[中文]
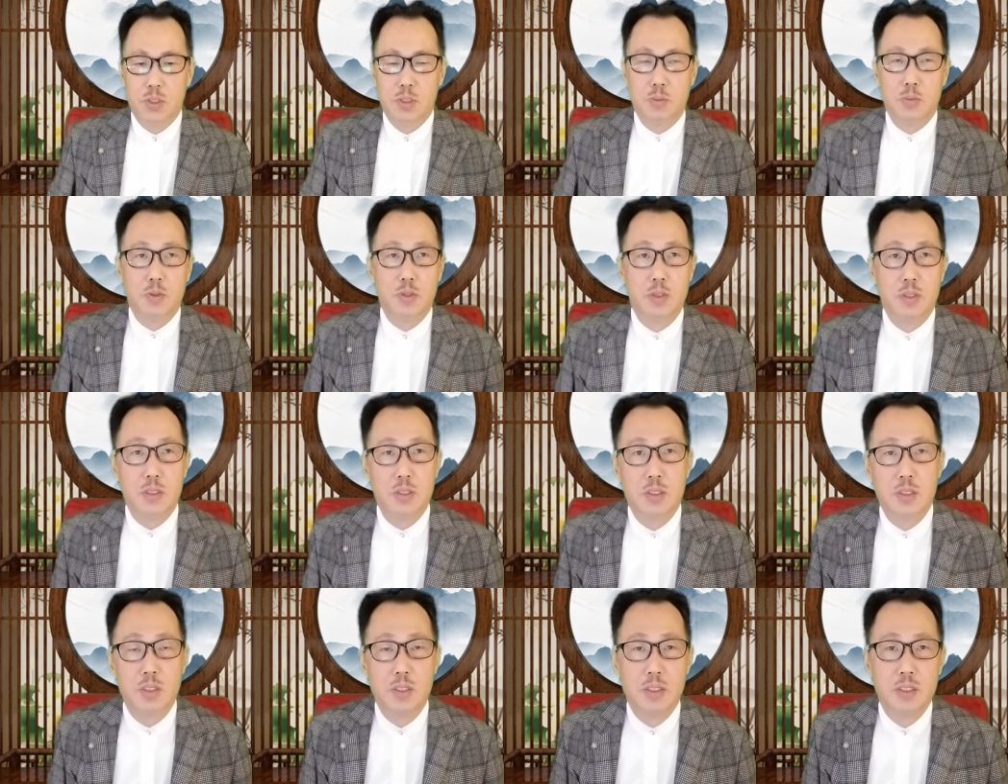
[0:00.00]
什么
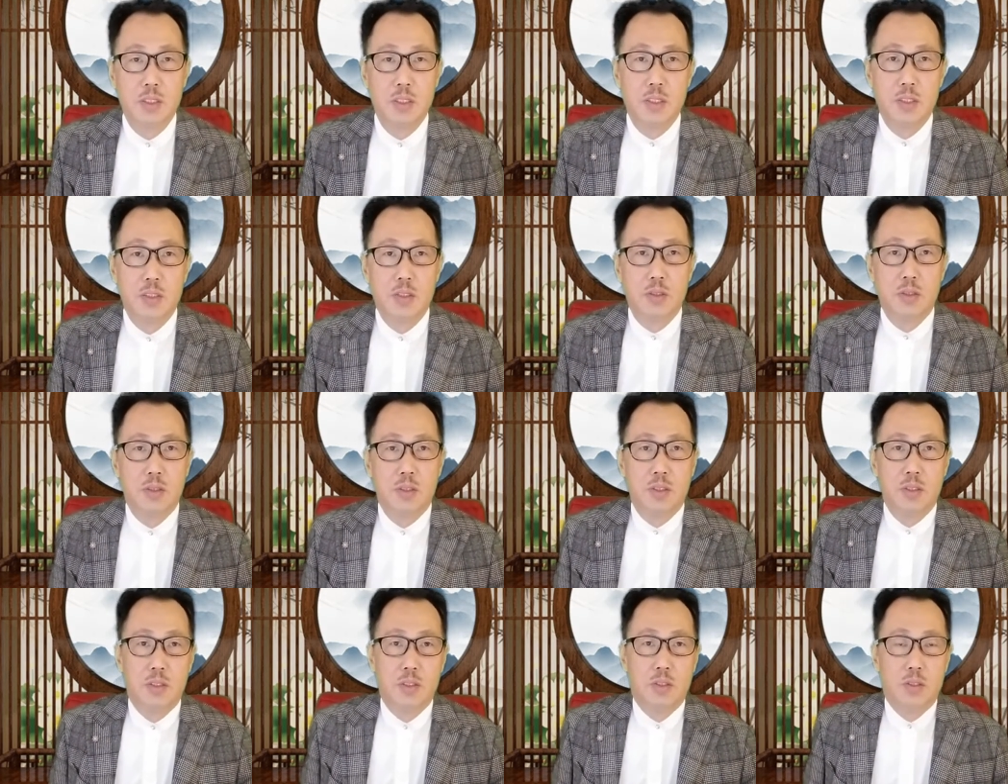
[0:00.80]

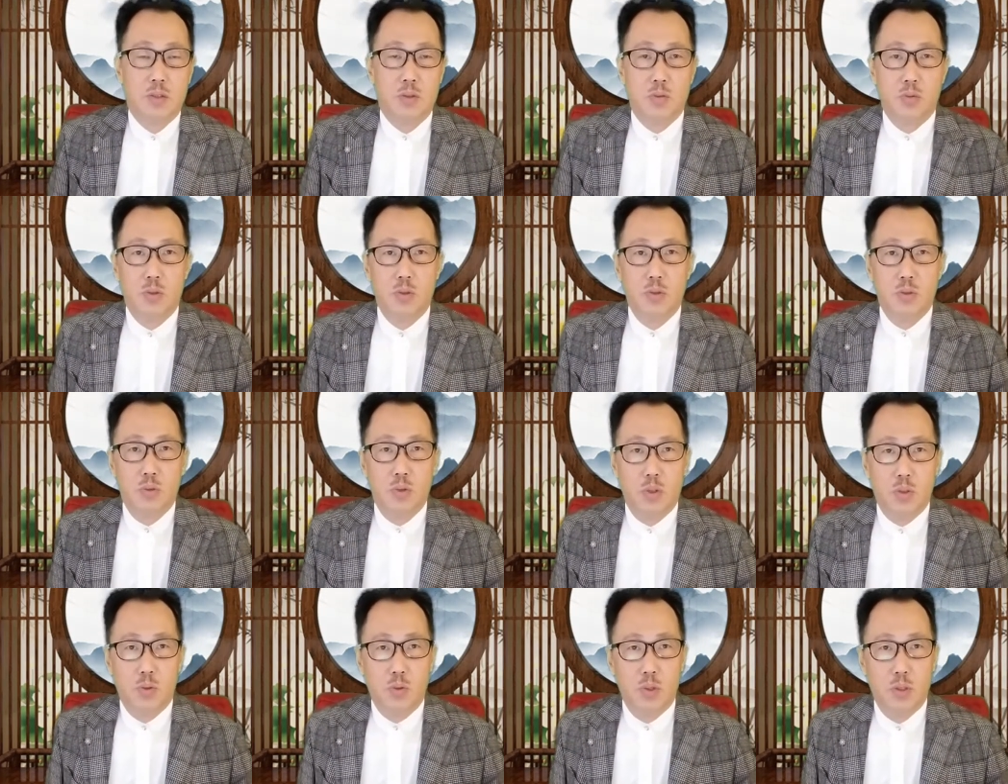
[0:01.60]
孙总
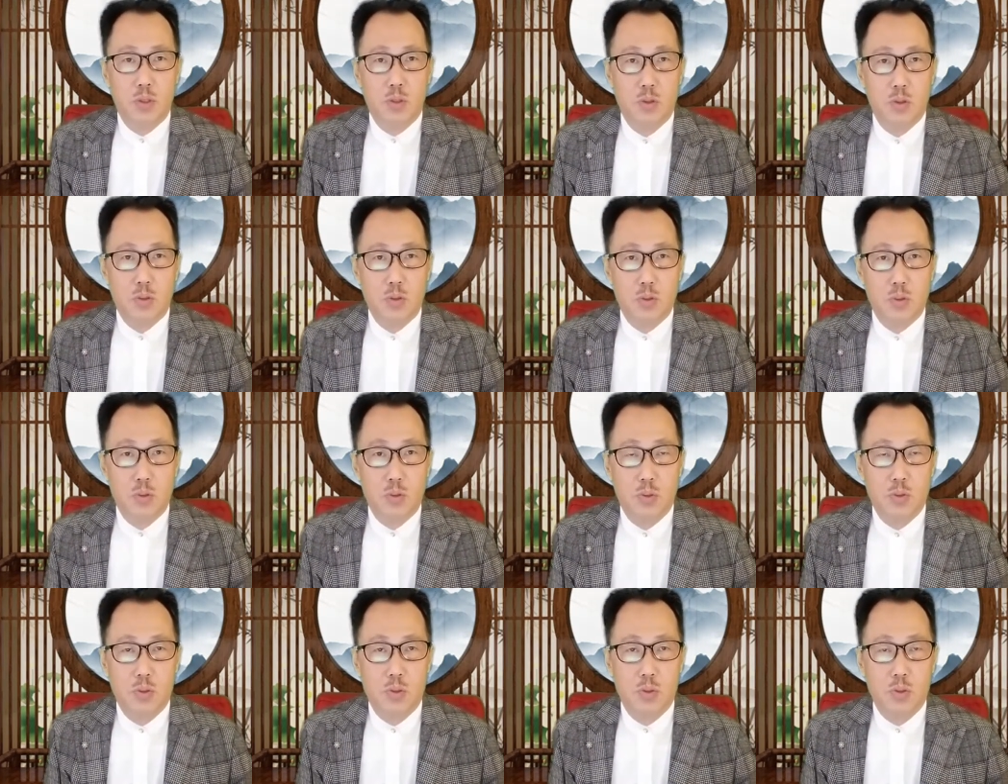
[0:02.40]
理会有
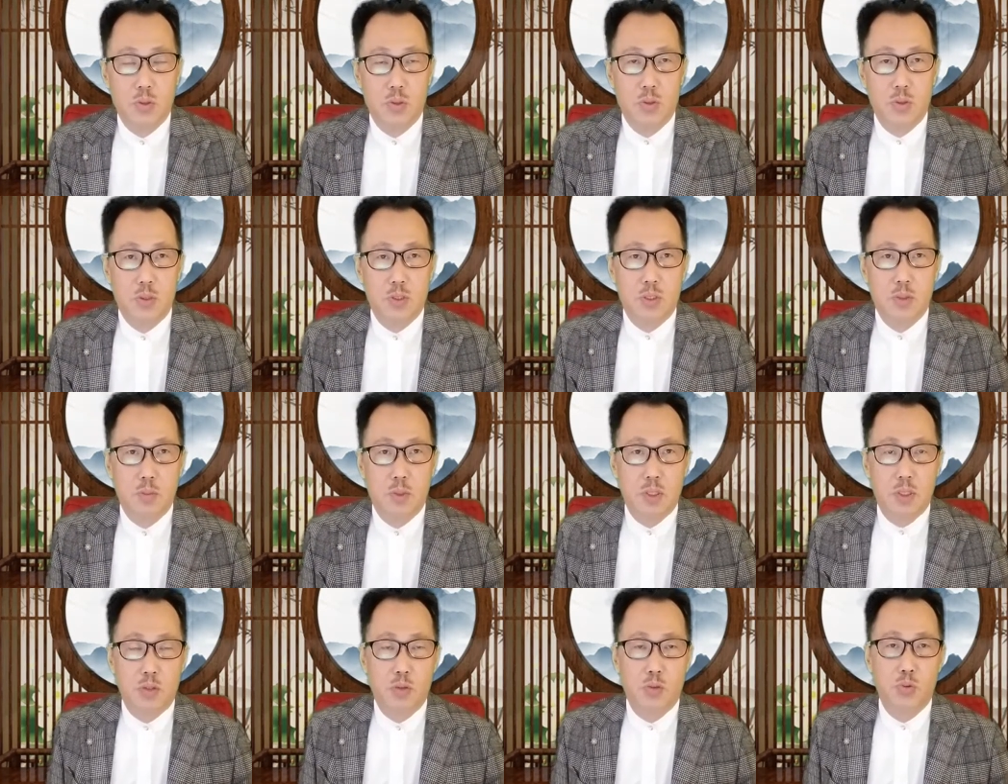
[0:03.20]
这么
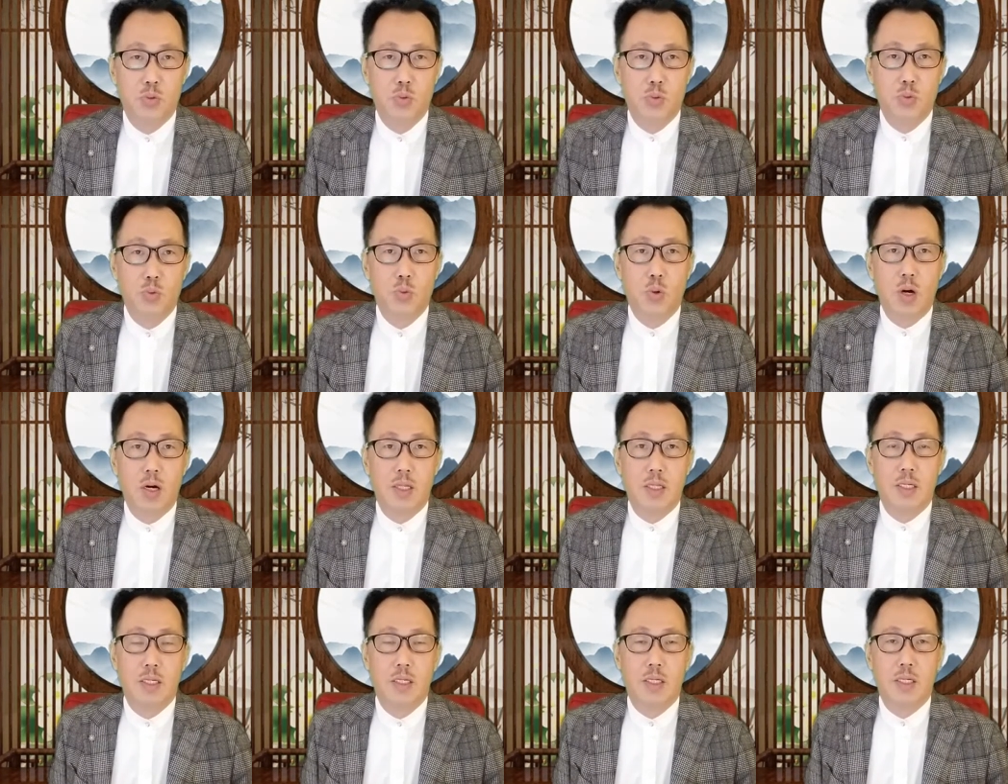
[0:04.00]
一个虚卦呢？